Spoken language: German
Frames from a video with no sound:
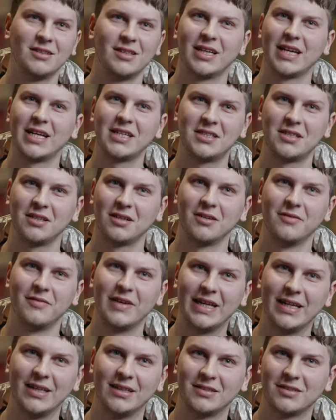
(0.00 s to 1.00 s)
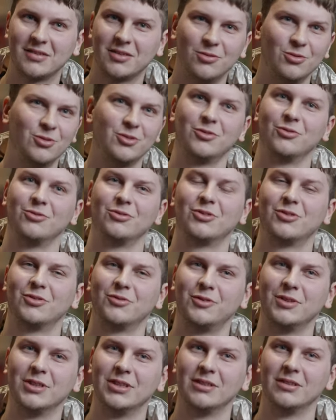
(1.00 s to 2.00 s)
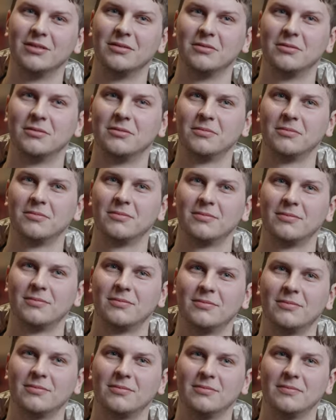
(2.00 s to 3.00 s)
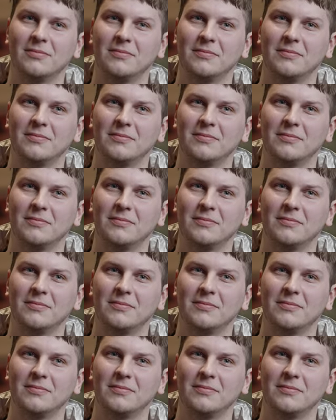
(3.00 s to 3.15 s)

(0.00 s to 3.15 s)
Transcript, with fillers: gerechtere Welt Lösungen zu finden. Steffen